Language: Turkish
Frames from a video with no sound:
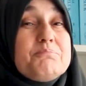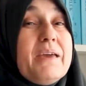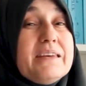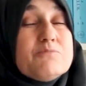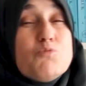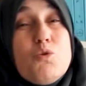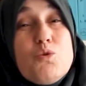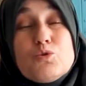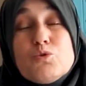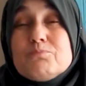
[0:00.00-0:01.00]
Benim
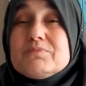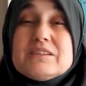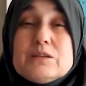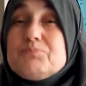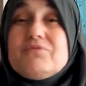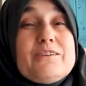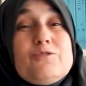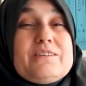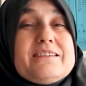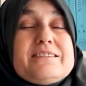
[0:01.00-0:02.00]
oğlum tıp
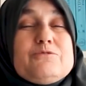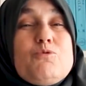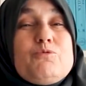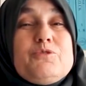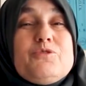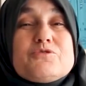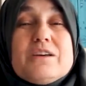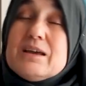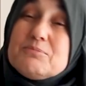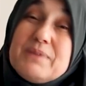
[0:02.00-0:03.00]
fakültesini okuyor.
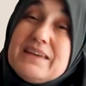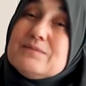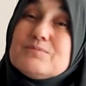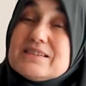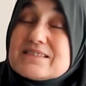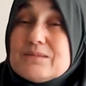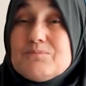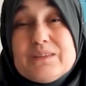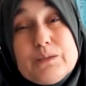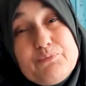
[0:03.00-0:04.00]
Benim
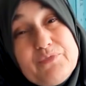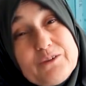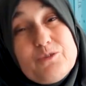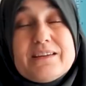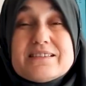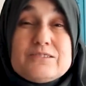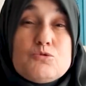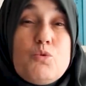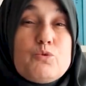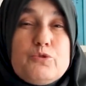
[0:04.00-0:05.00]
kızım tıp
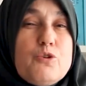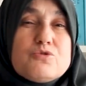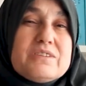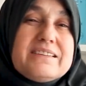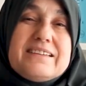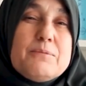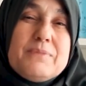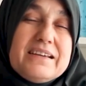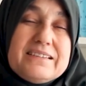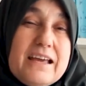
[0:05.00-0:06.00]
fakültesinde okuyor
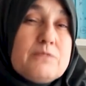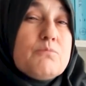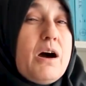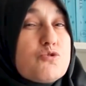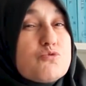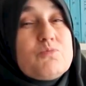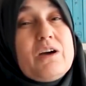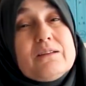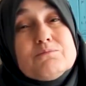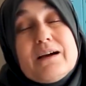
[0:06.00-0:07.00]
demekten mahrum
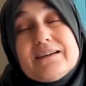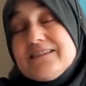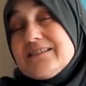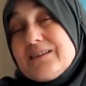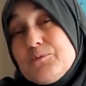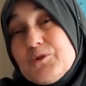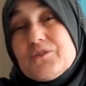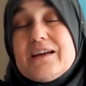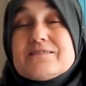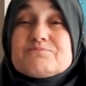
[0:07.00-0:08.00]
kalmak
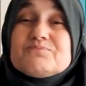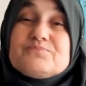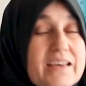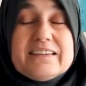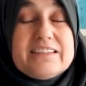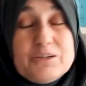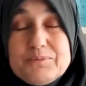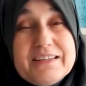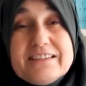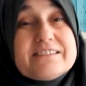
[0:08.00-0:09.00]
istemiyorlar.
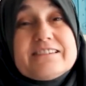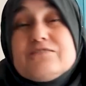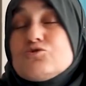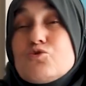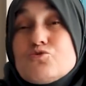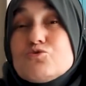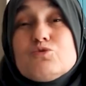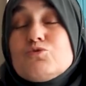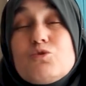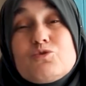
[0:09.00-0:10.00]
Kimin için
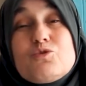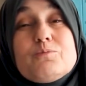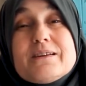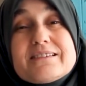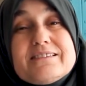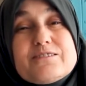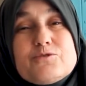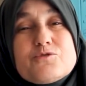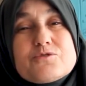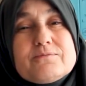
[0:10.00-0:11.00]
çocuğun doktor olmasını
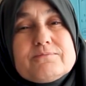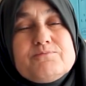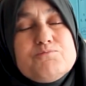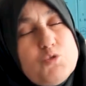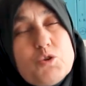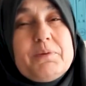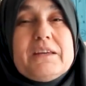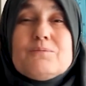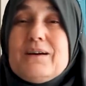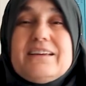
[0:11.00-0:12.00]
istiyorsun? Büyük bir
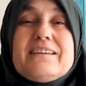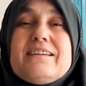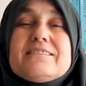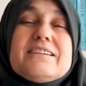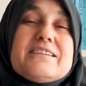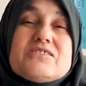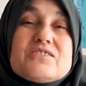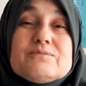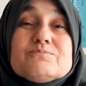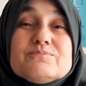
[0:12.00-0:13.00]
ihtimalle kendileri
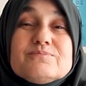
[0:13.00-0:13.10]
için.